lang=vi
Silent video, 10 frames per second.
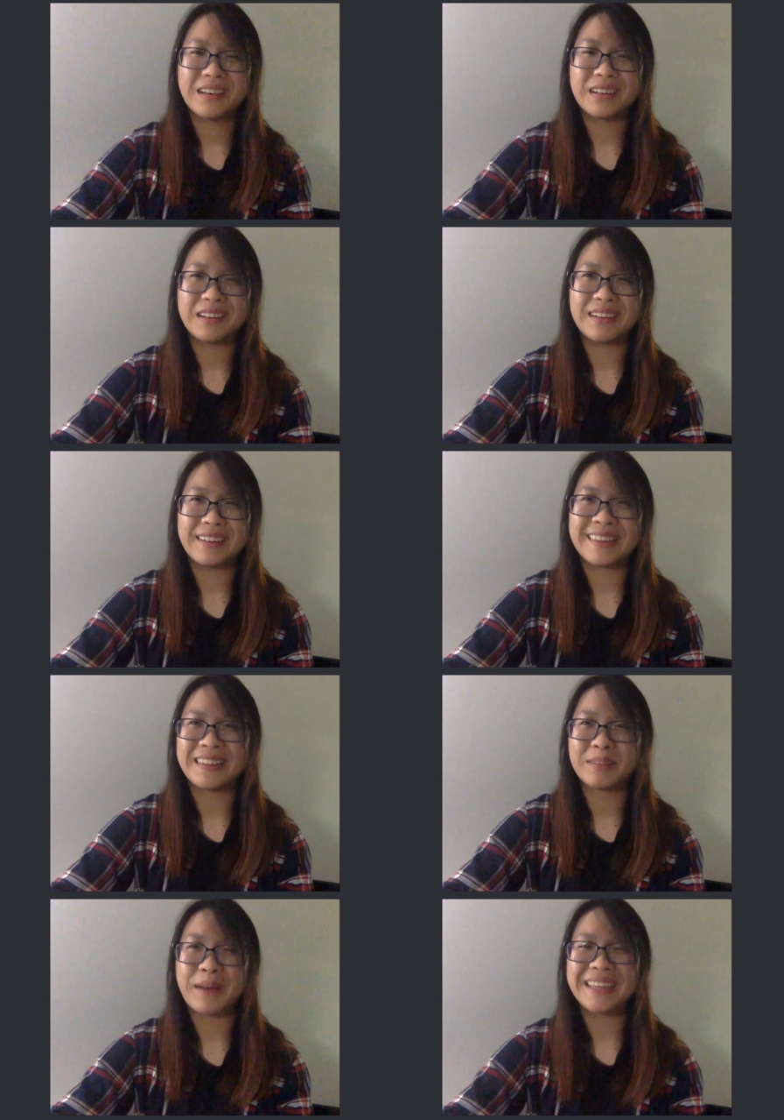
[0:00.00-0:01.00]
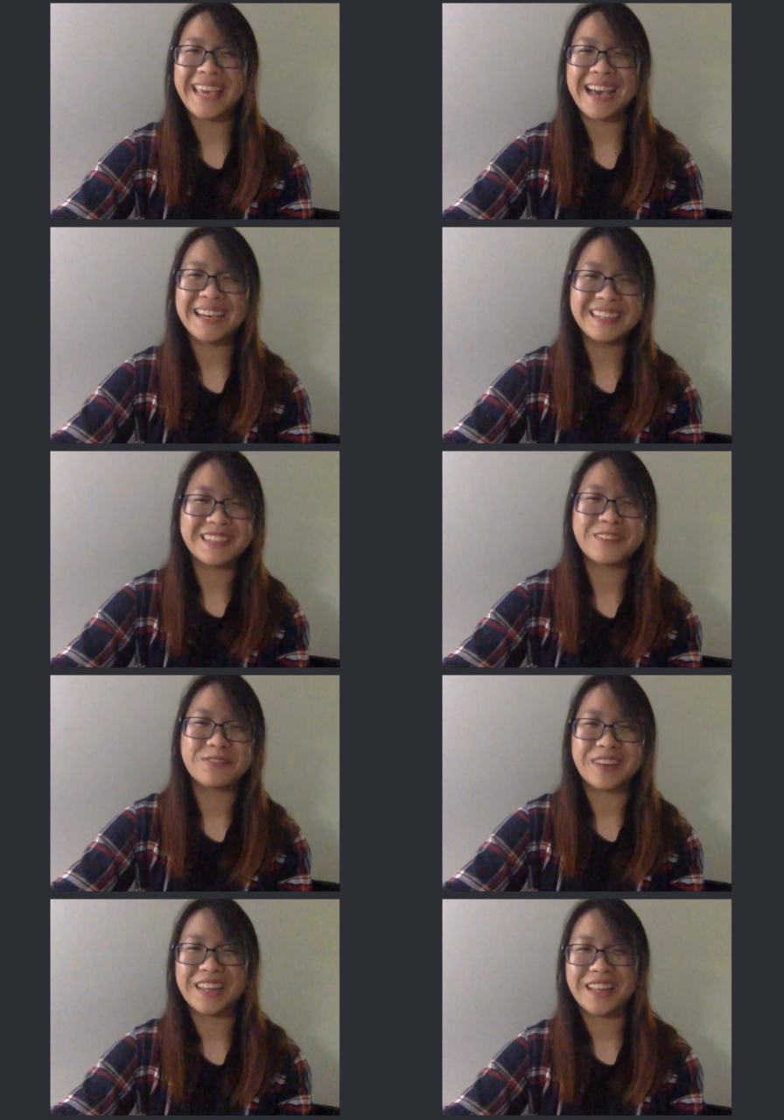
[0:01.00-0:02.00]
hơi bắn ngắn không
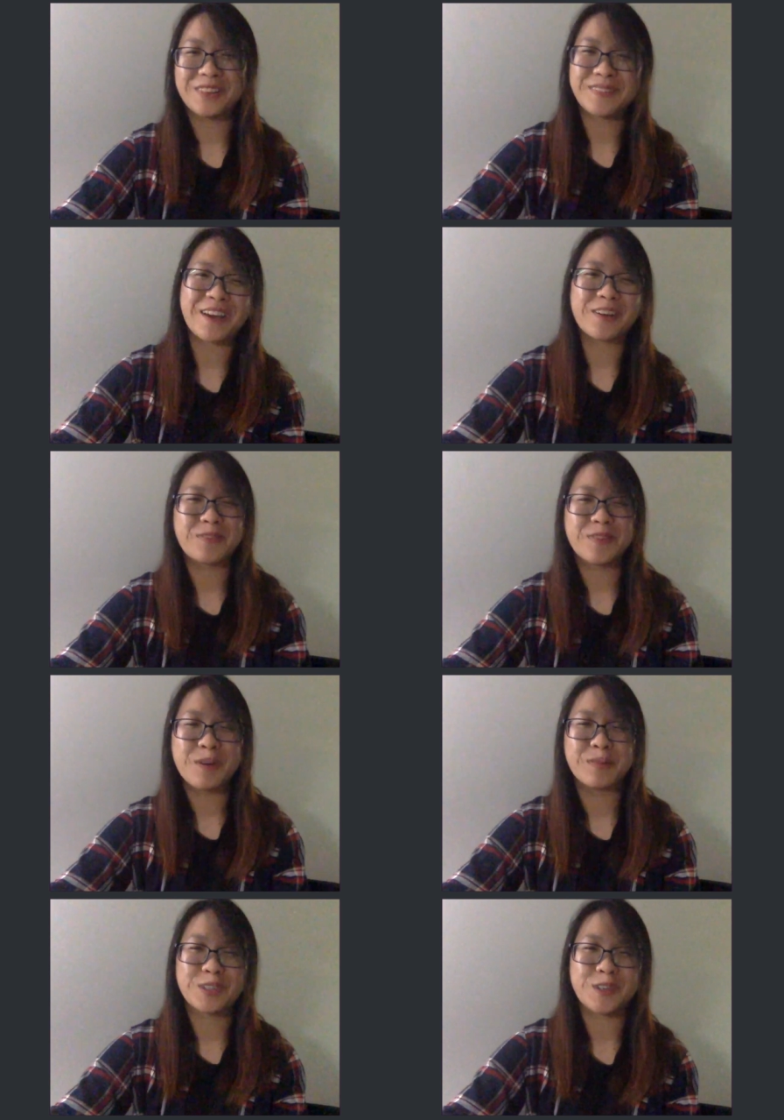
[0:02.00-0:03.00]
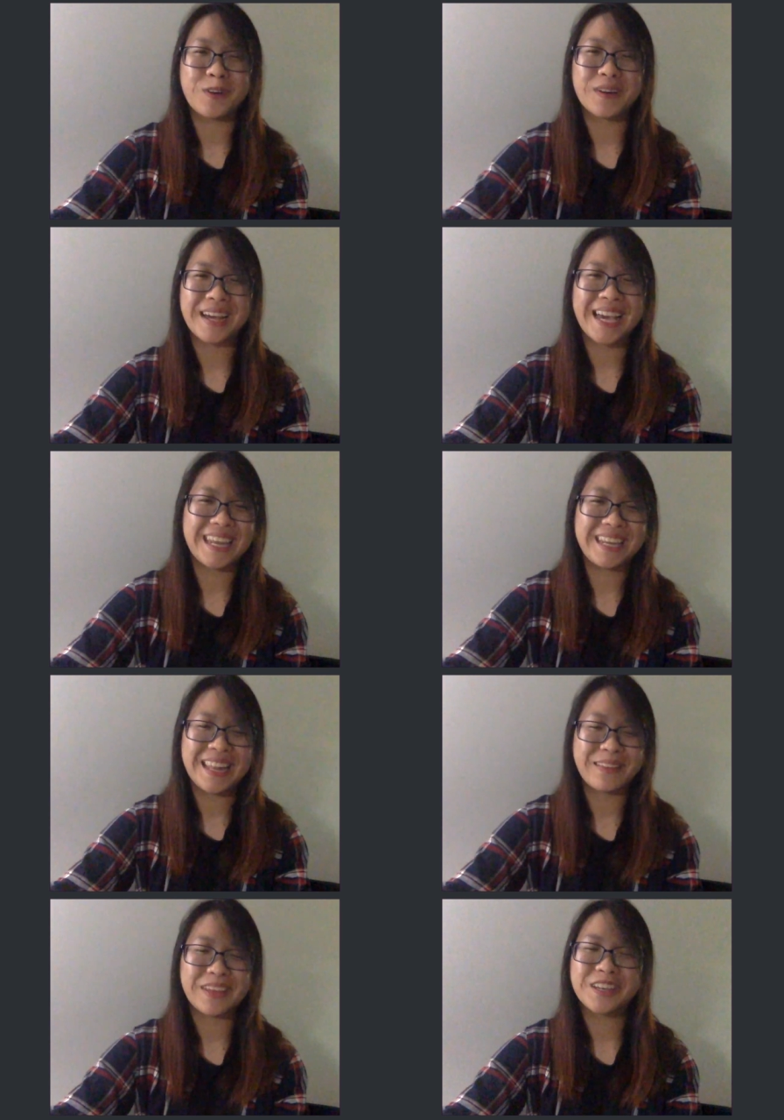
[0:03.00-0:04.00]
phải là lúc nào cũng ngồi một chỗ cả ngày để
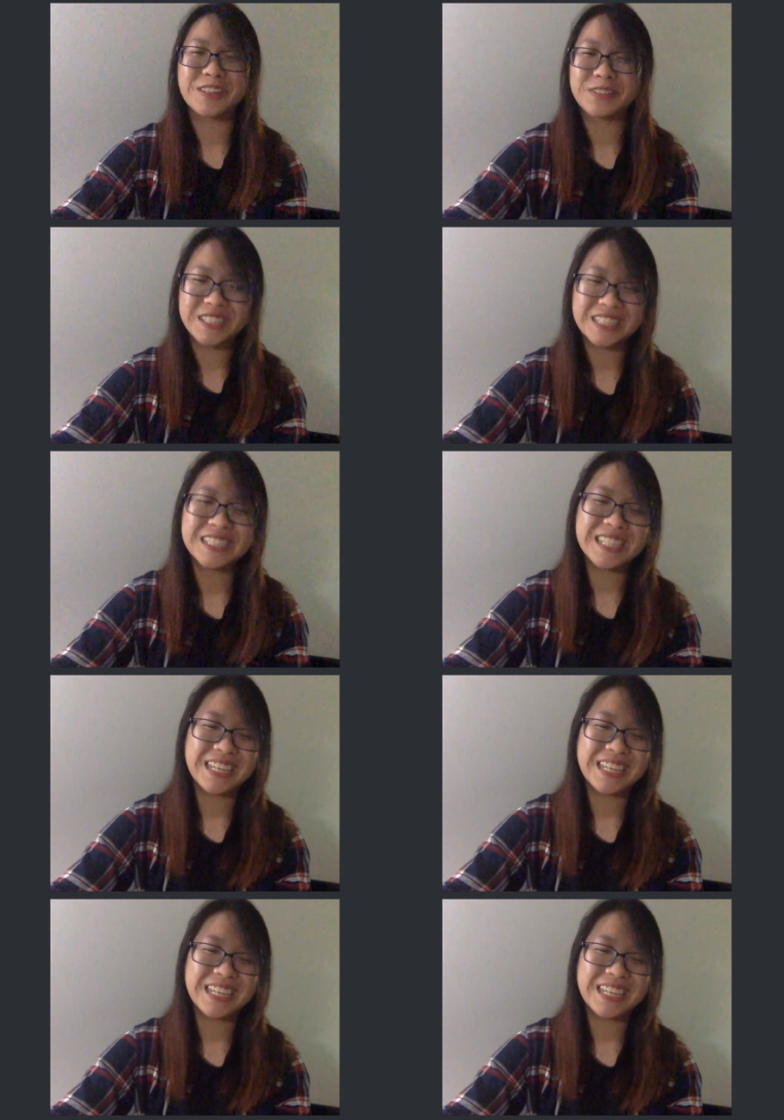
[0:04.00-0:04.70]
làm nghiên cứu được